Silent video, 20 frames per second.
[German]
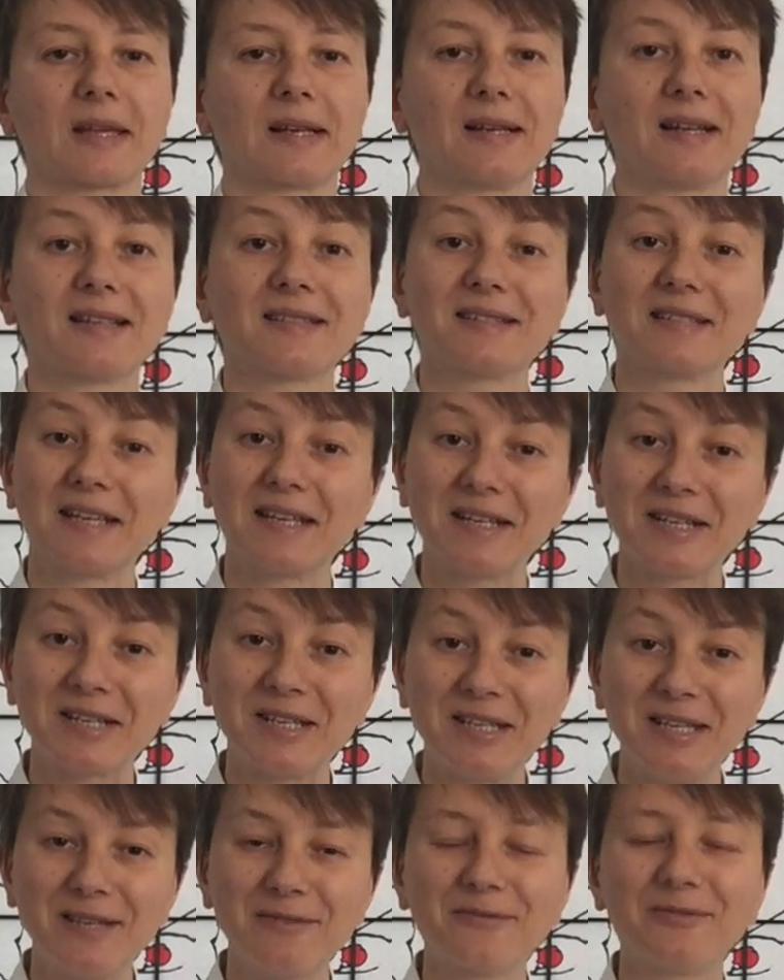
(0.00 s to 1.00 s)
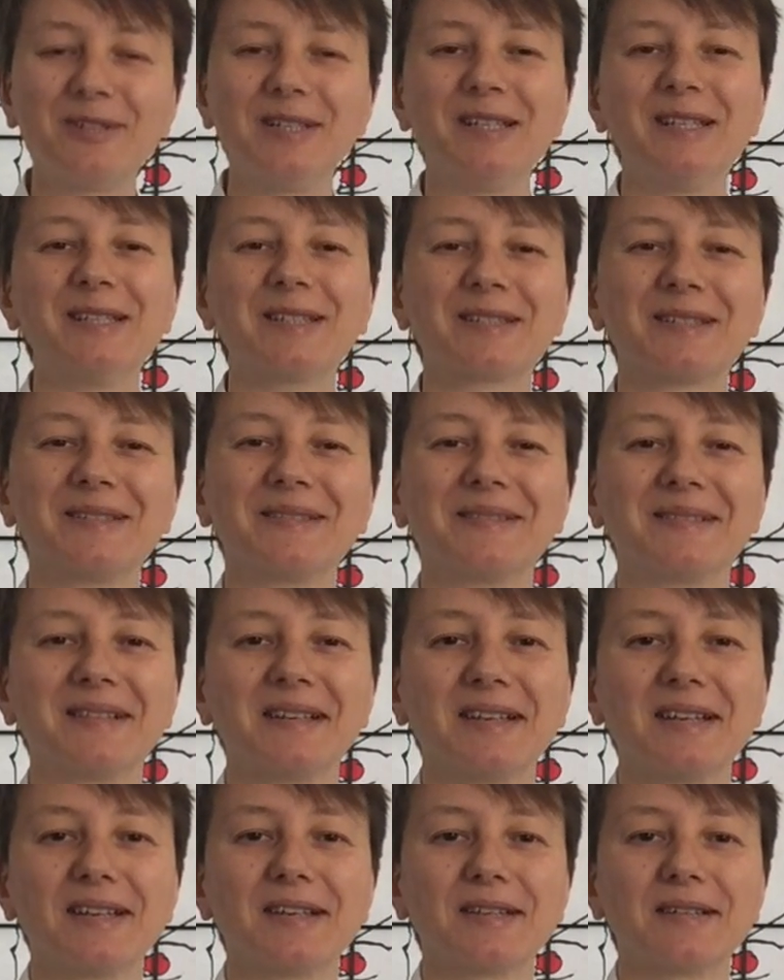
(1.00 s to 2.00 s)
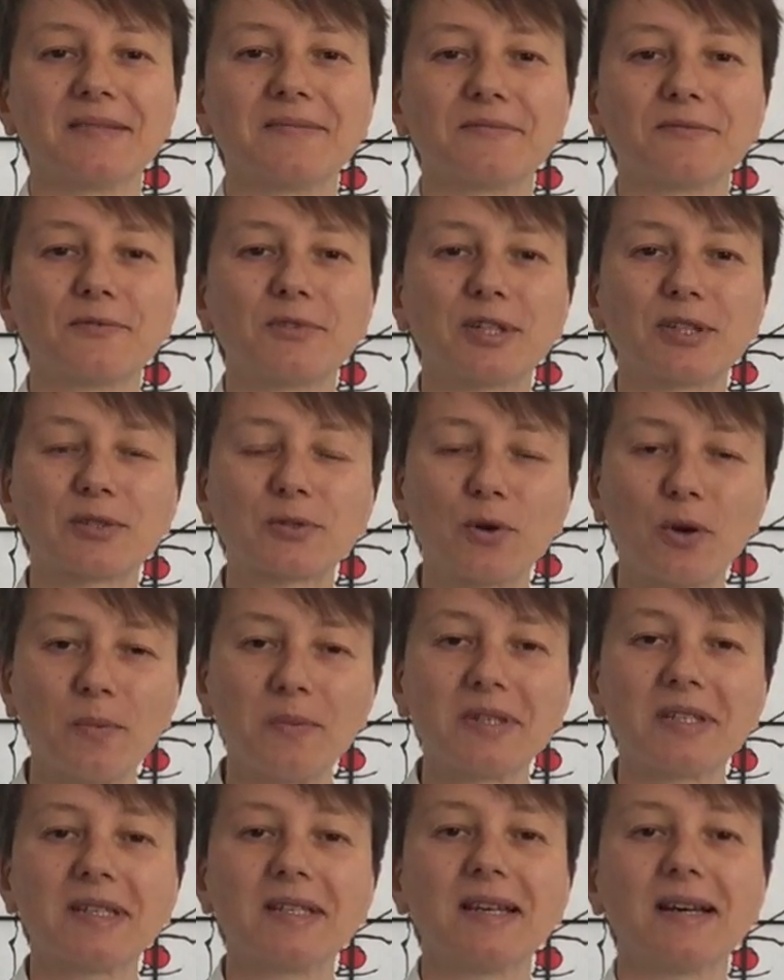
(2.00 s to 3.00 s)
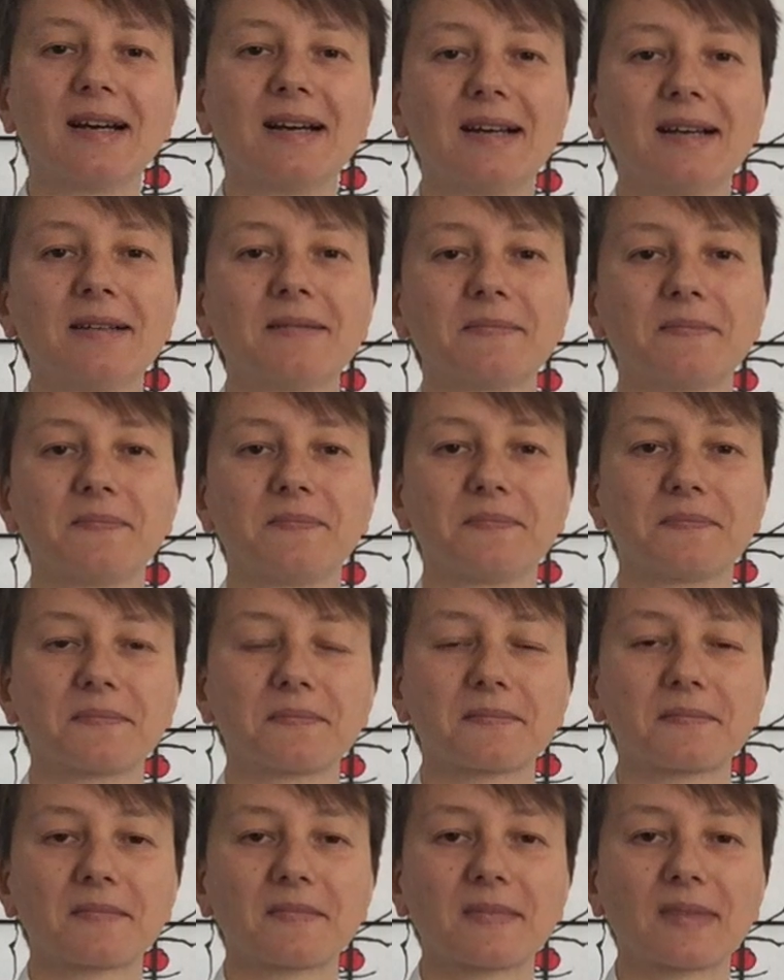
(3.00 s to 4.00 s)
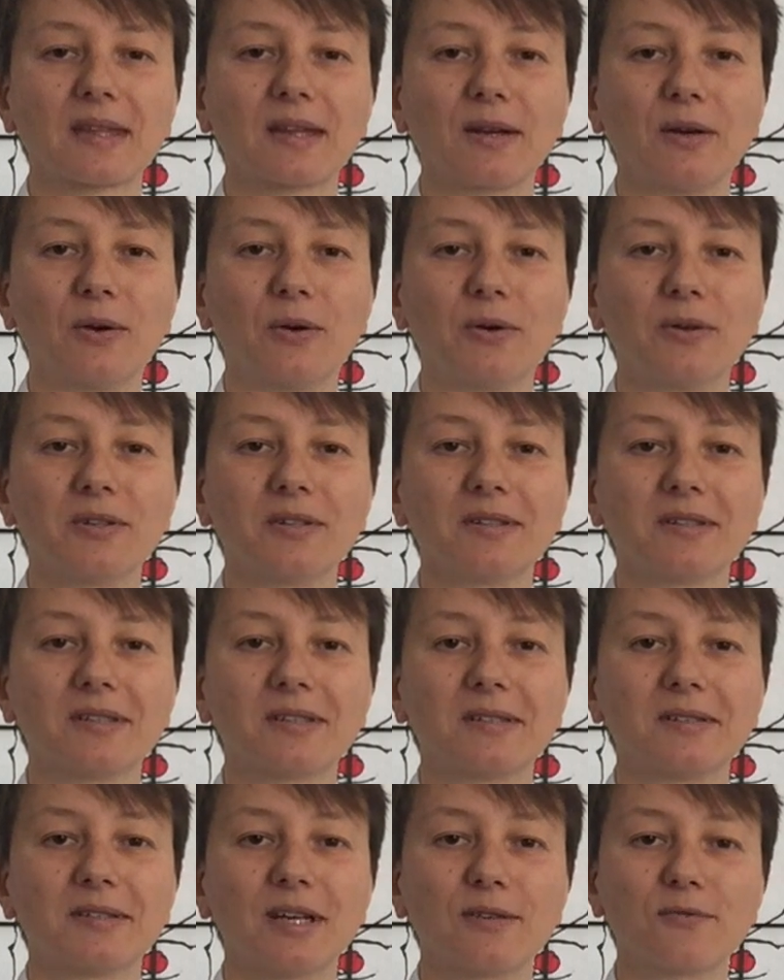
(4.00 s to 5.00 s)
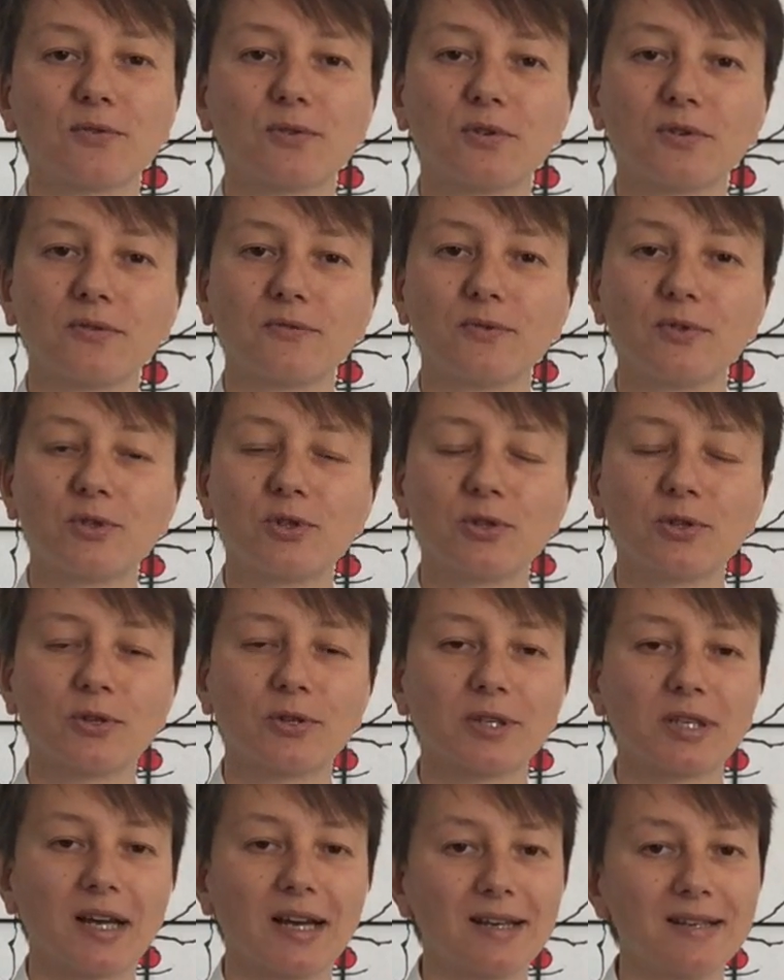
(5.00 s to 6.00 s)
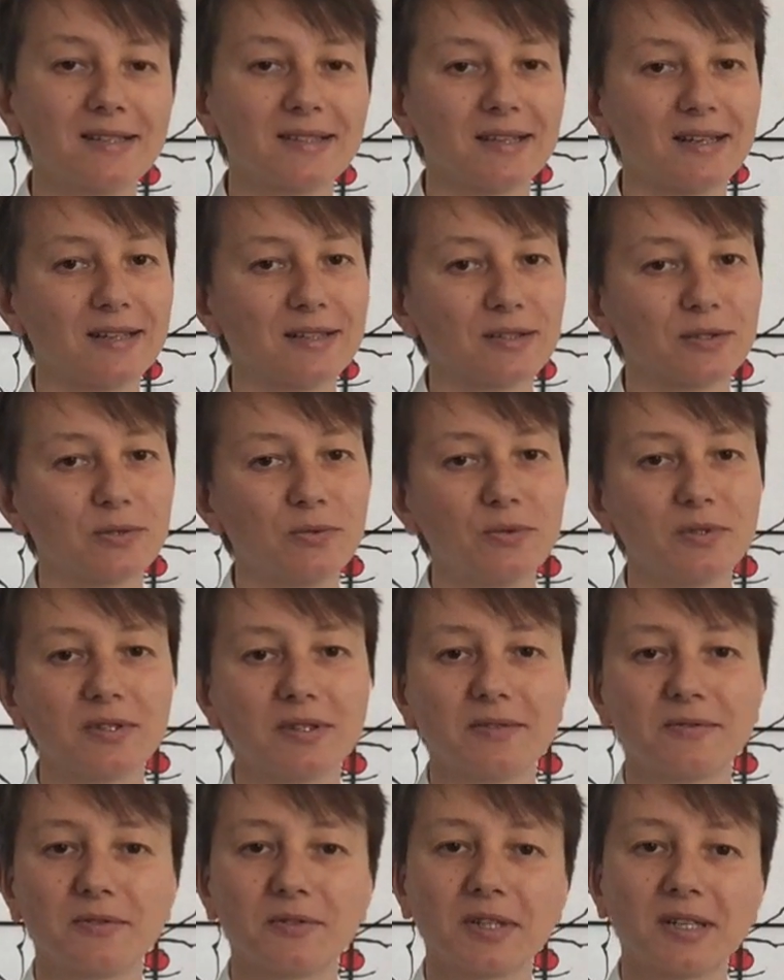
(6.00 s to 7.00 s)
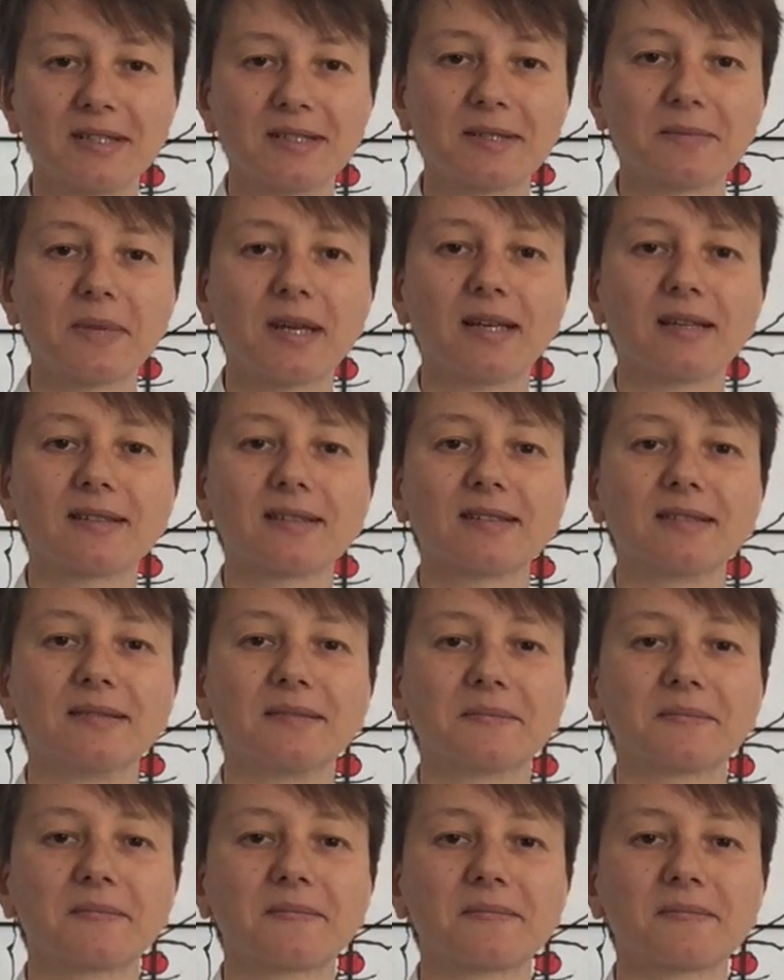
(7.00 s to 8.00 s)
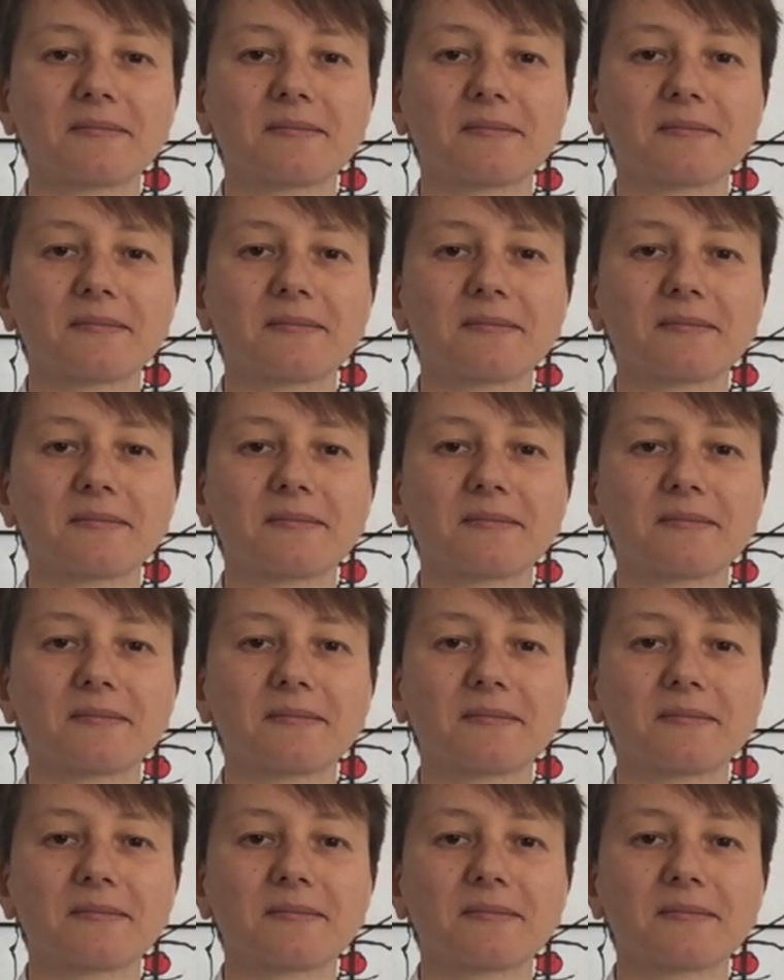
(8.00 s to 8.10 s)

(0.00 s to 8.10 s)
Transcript: Lasst die Energie fließen für das kommende Jahr. Und dafür wünsche ich euch alles, alles Gute von ganzem Herzen.